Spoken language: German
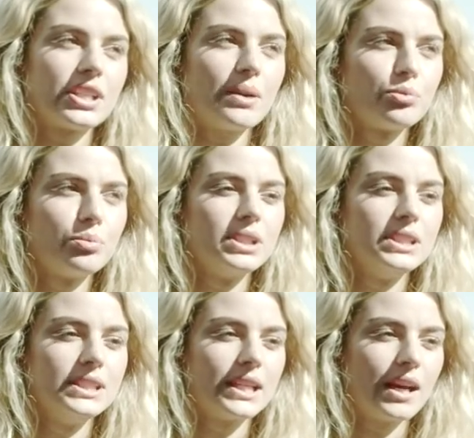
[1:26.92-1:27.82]
Ich habe über
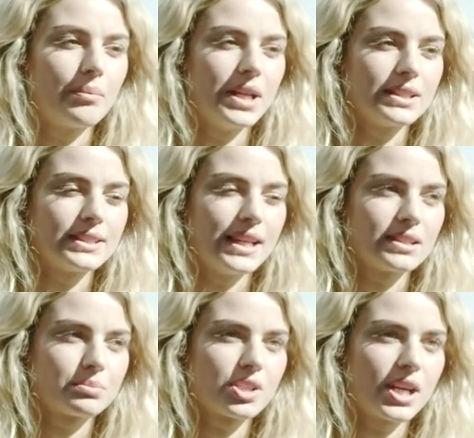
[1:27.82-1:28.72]
die DKMS
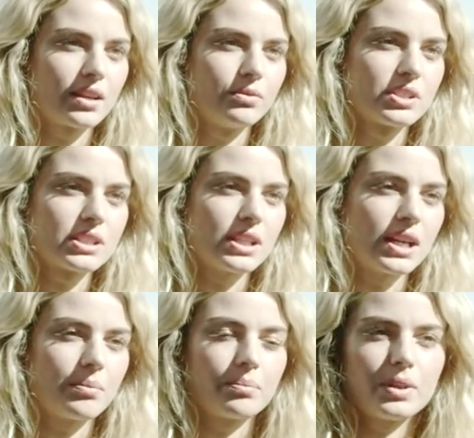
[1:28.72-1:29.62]
erst Bescheid gewusst,
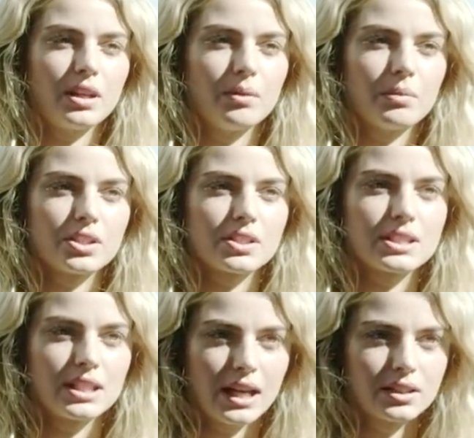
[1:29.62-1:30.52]
nachdem meine
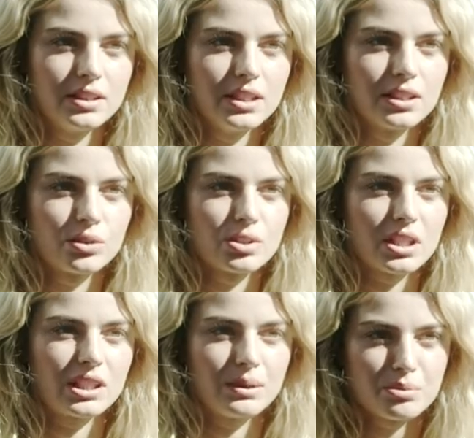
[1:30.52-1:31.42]
Schwester die eigene
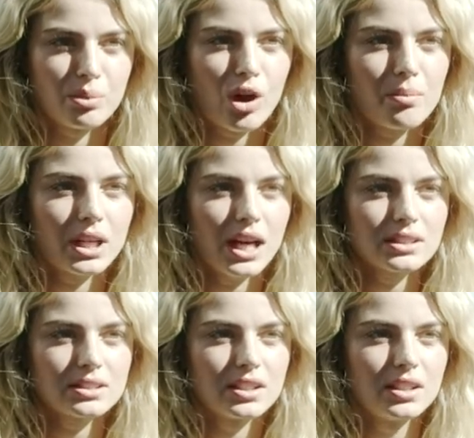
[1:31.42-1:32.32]
Diagnose Krebs bekommen
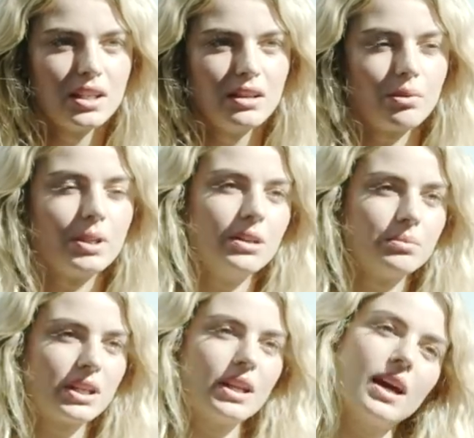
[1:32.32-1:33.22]
hat. Wenn man
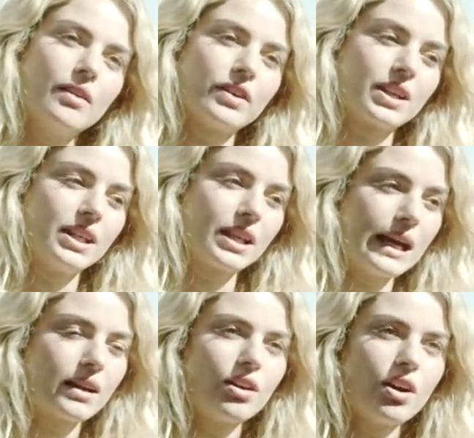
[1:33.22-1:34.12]
eben dann einfach in den
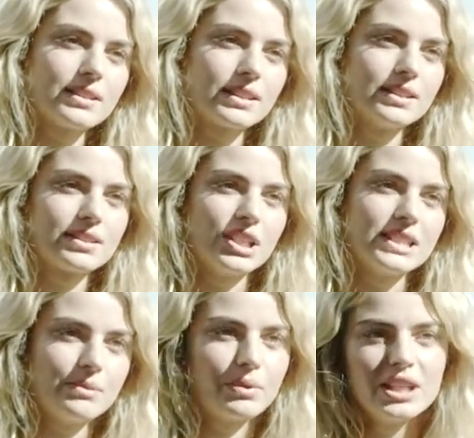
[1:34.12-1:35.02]
Krankenhäusern ist und
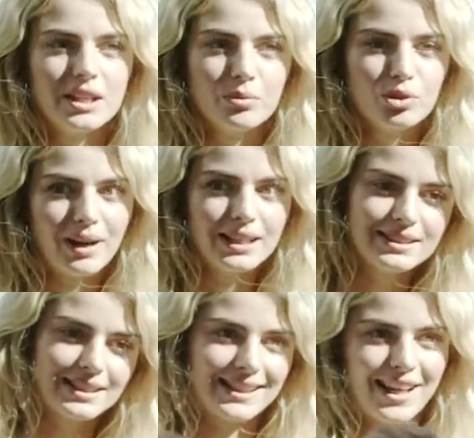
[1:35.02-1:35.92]
dann sieht man eben überall
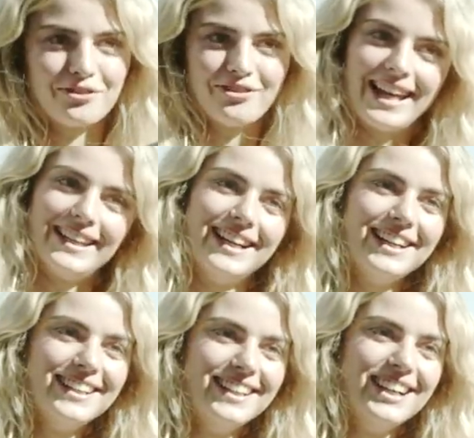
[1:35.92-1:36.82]
diese kleinen
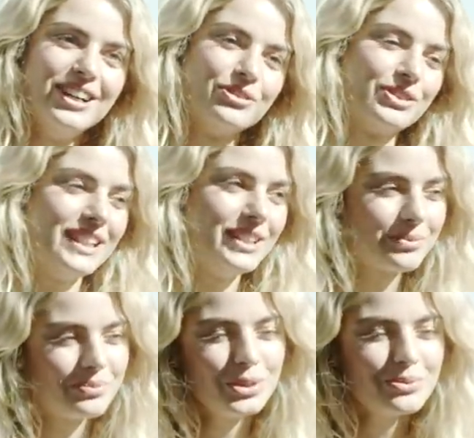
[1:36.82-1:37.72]
Flyer, wo
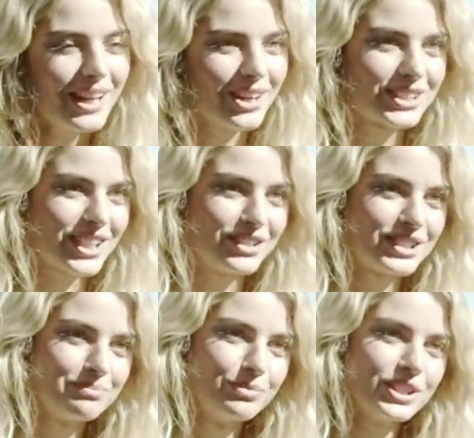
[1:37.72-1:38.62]
eben überall auch drauf
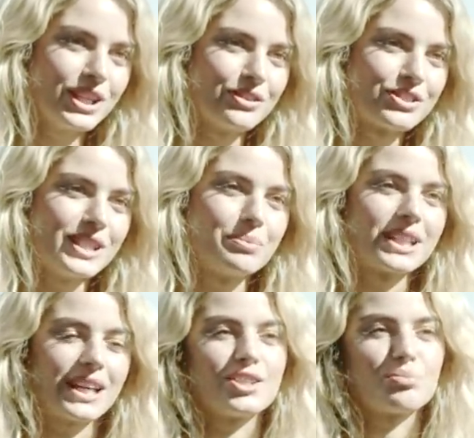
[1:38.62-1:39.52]
steht, Mund aus,
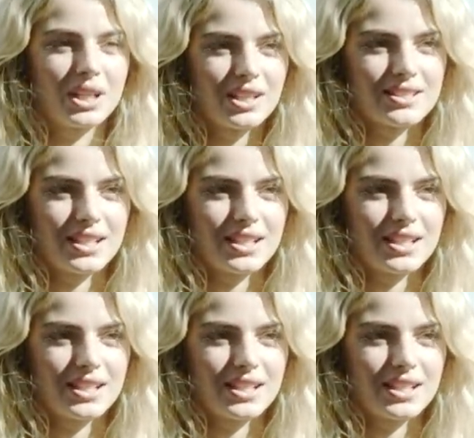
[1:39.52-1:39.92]
Stäbchen rein, Spender